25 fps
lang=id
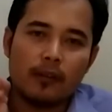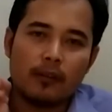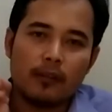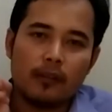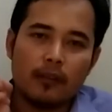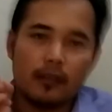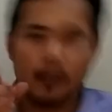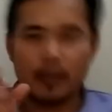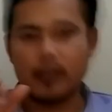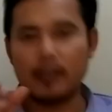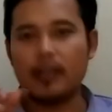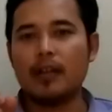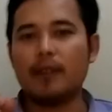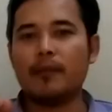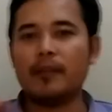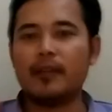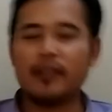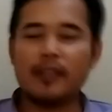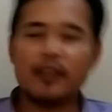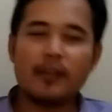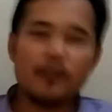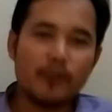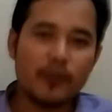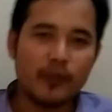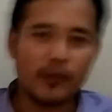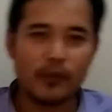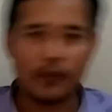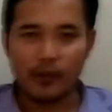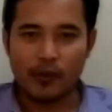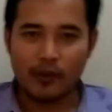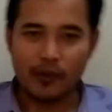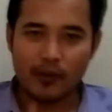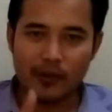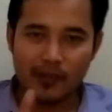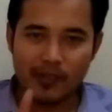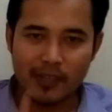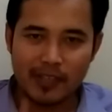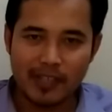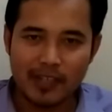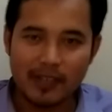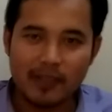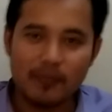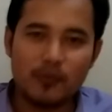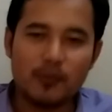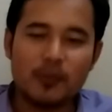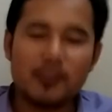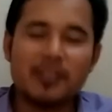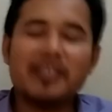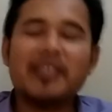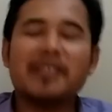ya dalam artian video konten yang
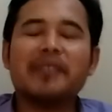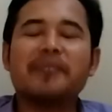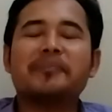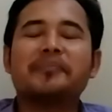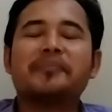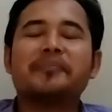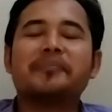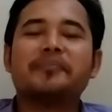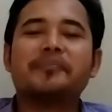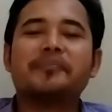positif